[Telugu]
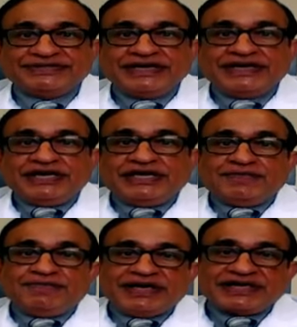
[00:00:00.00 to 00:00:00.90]
అంటే బ్లడ్
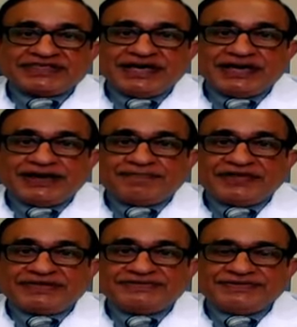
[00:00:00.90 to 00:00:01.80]
మిగతా
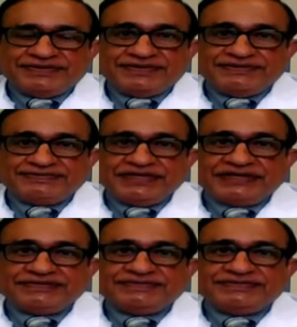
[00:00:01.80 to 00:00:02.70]
చెప్పండి సార్
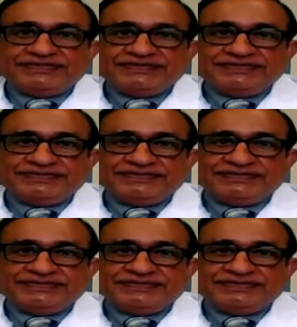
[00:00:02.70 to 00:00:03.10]
చెప్పండి